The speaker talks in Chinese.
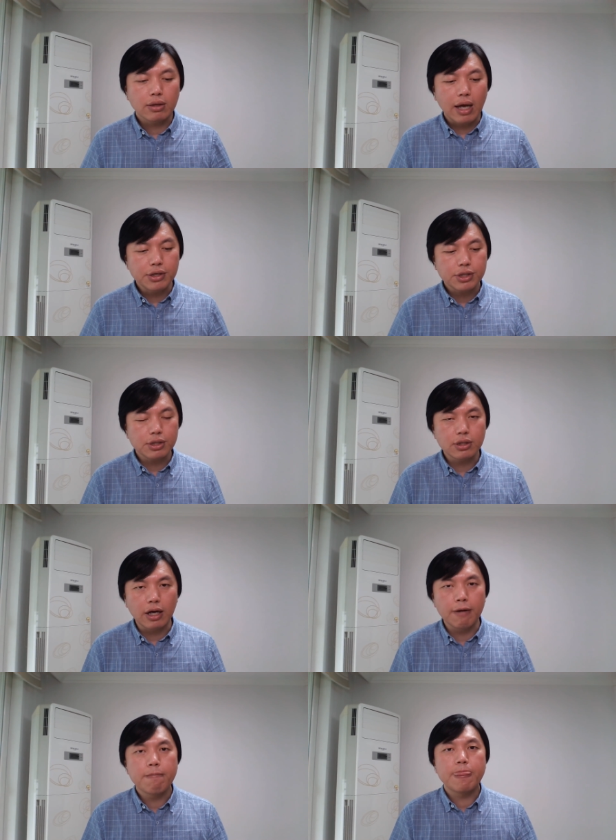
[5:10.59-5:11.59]
但是
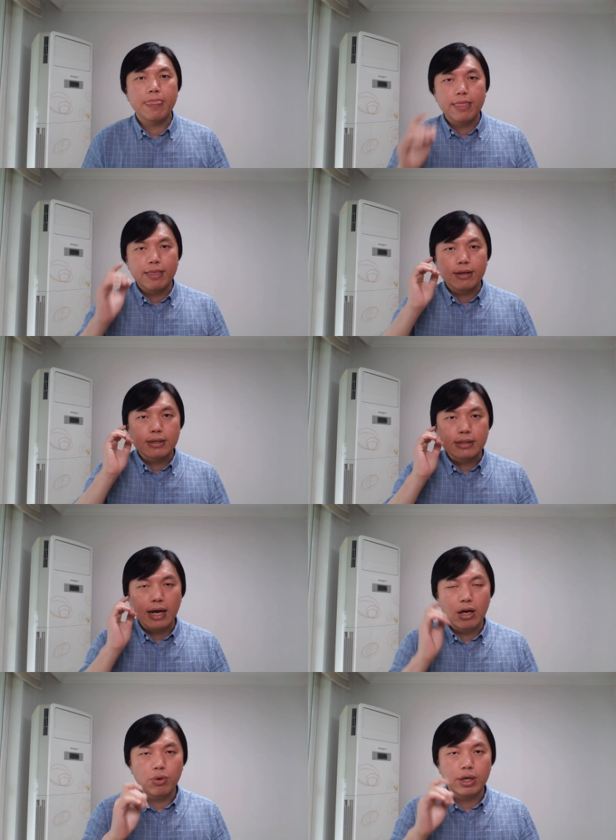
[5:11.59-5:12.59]
呢，
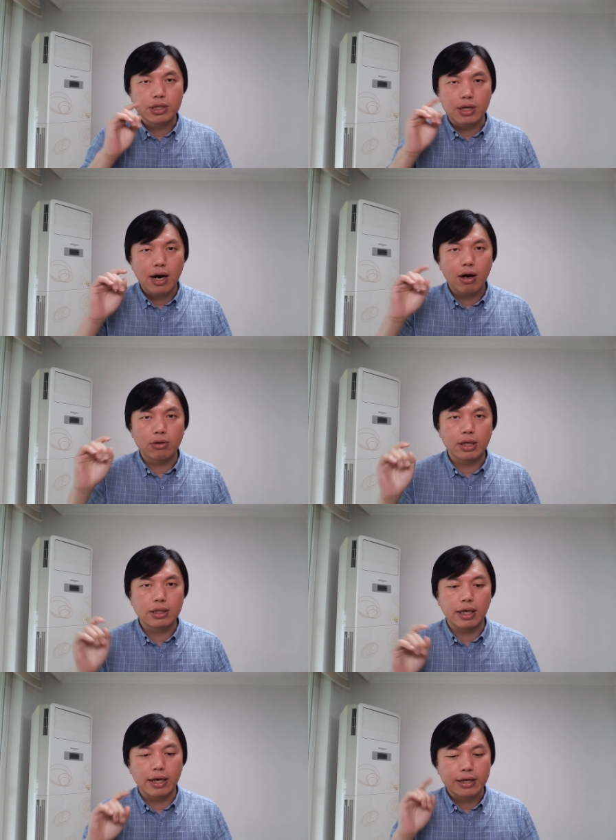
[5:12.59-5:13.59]
在六月十二号那
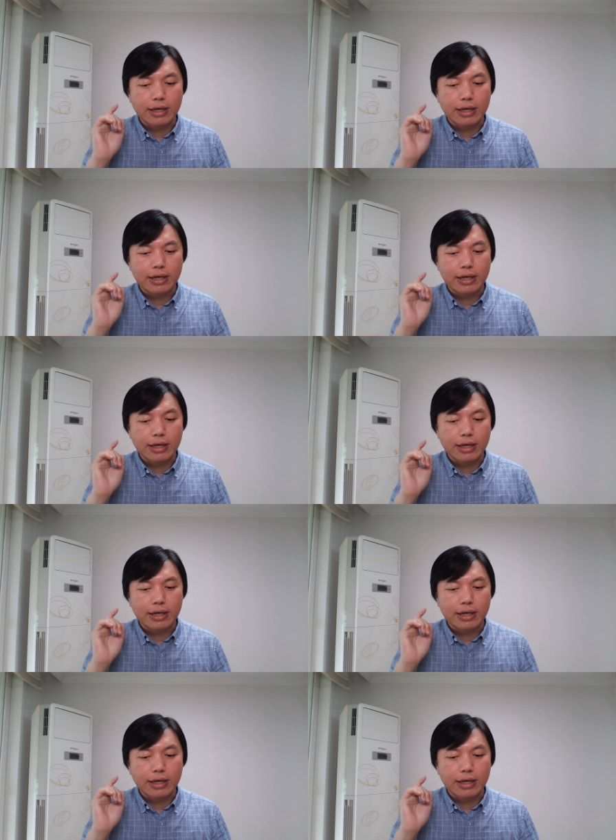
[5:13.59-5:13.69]
天，